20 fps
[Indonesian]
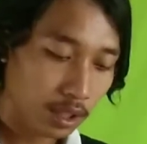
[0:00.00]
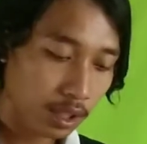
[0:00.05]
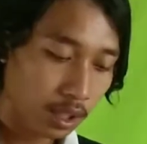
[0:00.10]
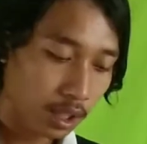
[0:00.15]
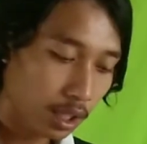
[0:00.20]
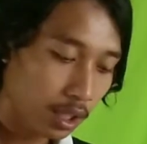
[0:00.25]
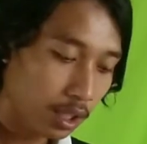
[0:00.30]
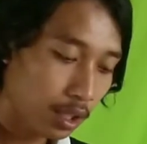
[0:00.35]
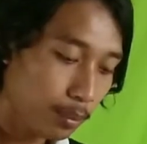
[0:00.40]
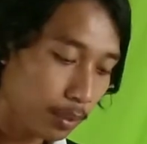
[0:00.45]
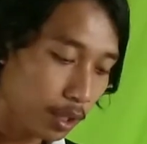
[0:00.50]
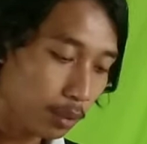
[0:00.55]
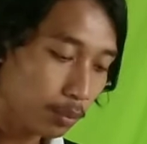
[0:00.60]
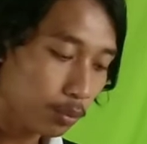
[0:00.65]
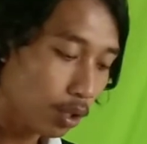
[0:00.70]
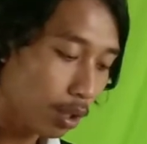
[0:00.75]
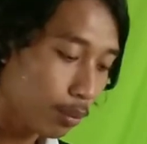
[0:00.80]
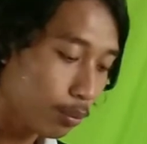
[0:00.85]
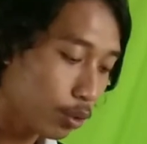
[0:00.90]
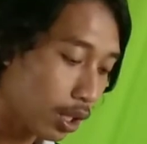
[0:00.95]
nah ini belum
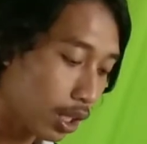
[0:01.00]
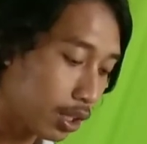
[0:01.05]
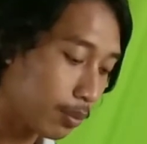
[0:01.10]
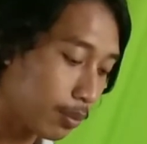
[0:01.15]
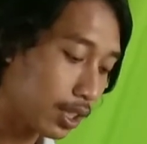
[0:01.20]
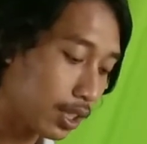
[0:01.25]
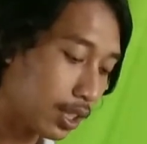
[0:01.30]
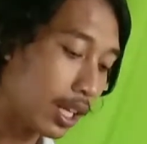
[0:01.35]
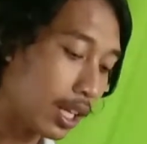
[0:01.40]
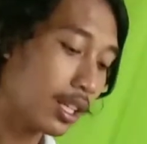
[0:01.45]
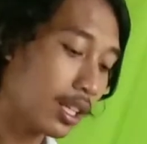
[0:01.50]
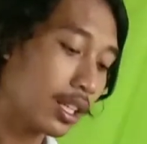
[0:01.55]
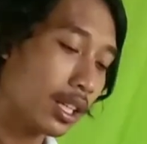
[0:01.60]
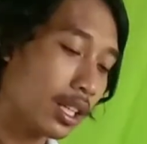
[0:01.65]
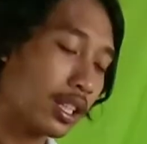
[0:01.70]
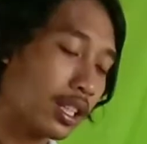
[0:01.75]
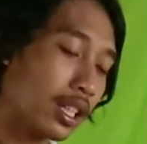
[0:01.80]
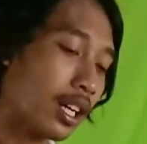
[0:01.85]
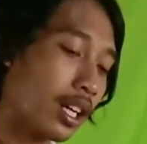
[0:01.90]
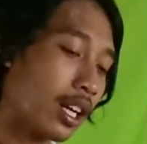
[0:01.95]
gue buka sama sekali ya
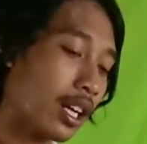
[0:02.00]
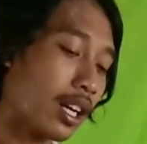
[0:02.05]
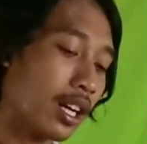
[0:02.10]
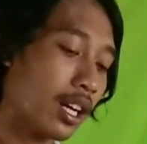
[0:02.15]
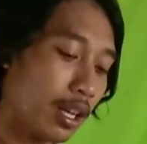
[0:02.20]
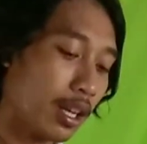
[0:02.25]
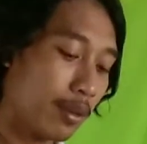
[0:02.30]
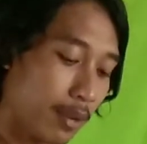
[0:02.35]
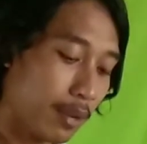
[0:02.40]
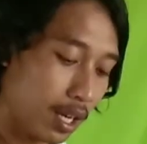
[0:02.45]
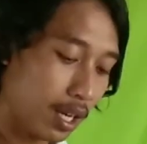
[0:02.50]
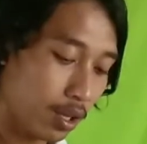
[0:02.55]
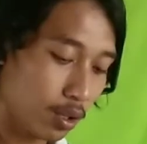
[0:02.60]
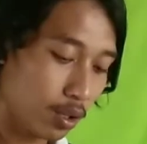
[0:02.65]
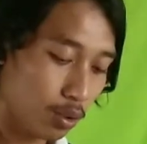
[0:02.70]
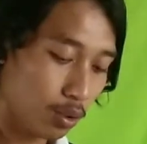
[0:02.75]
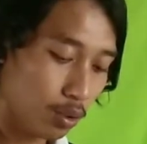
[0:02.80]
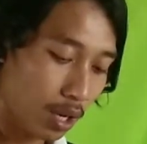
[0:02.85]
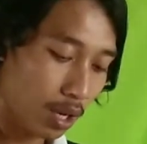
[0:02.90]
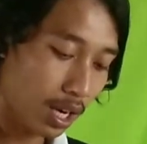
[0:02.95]
guys ya karena emang
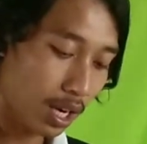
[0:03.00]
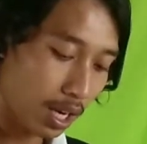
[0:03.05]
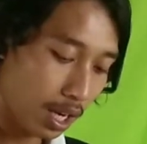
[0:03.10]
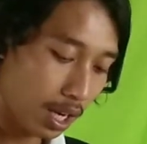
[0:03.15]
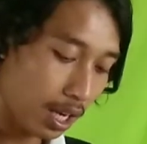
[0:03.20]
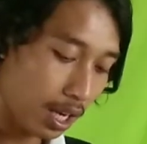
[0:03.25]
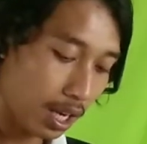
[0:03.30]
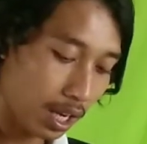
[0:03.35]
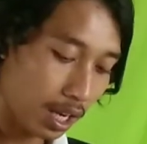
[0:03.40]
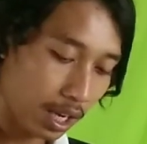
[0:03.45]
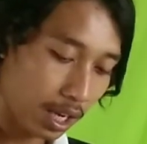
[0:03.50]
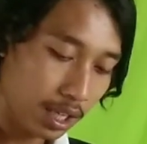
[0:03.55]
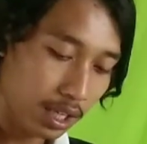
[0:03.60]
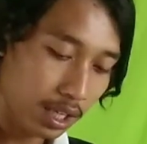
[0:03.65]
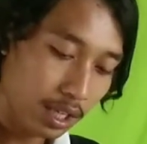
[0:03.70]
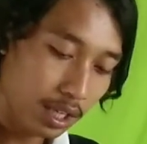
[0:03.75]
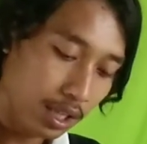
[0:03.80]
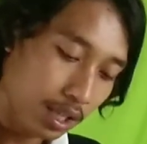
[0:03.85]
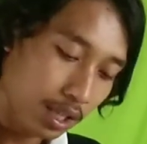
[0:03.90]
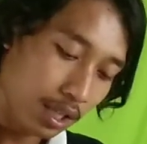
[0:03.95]
gue
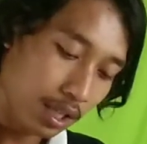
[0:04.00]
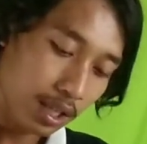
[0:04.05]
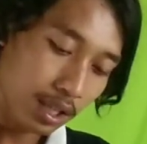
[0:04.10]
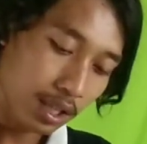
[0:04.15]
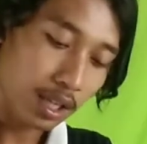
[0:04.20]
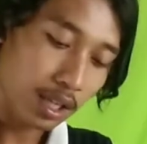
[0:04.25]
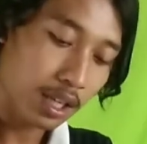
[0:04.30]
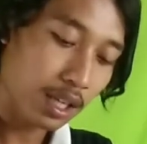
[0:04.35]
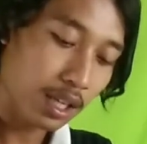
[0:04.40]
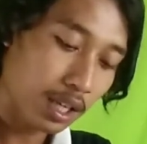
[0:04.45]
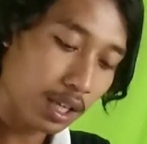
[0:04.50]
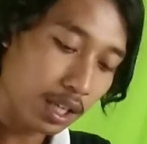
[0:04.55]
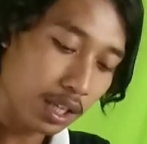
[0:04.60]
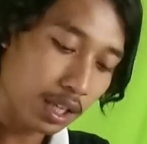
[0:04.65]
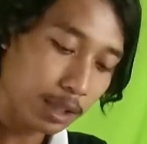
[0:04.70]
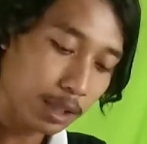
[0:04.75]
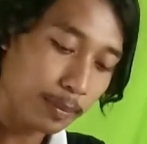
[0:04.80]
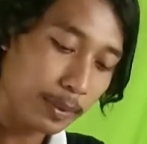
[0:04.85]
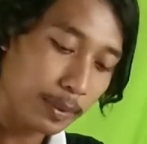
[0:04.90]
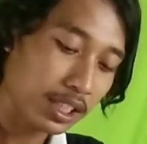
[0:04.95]
uh,
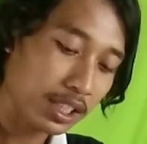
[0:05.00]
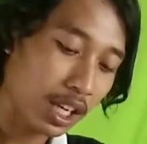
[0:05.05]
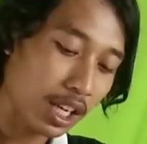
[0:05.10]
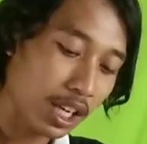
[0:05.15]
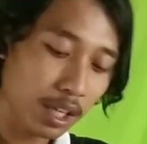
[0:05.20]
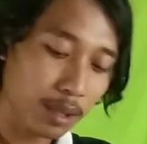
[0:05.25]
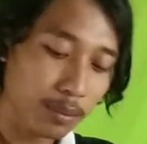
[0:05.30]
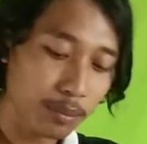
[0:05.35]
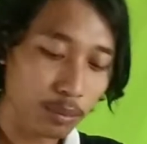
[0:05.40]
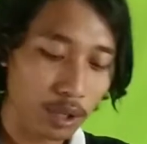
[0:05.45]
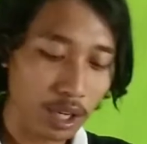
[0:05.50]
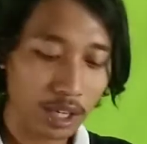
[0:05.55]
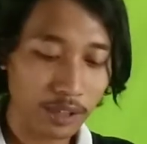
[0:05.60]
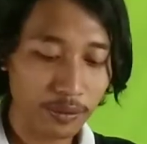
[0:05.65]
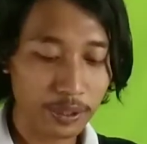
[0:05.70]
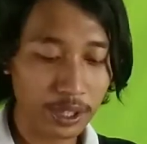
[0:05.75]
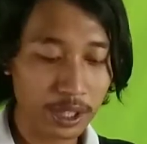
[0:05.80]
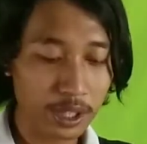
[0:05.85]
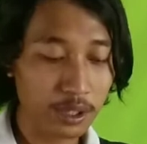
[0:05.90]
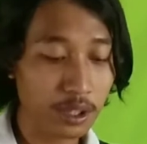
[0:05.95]
spesialin buat
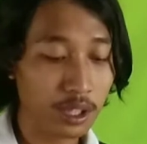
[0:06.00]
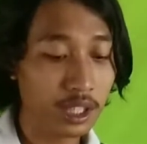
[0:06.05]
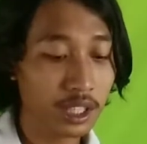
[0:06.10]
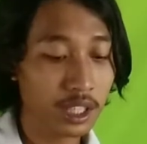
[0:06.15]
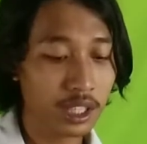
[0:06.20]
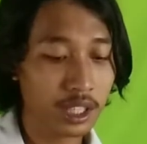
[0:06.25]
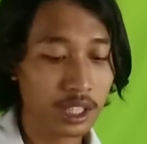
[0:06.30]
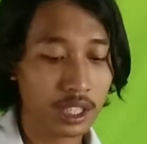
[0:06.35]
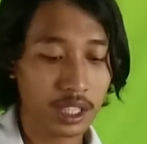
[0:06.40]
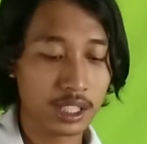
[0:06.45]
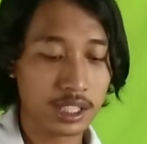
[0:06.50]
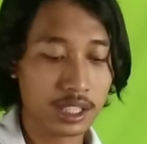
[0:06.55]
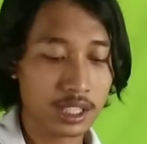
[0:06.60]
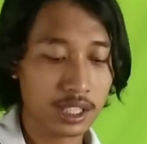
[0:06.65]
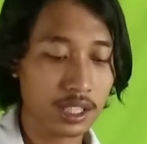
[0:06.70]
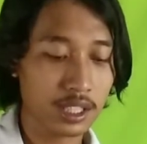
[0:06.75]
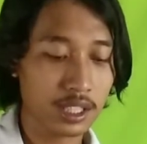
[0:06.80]
video ini guys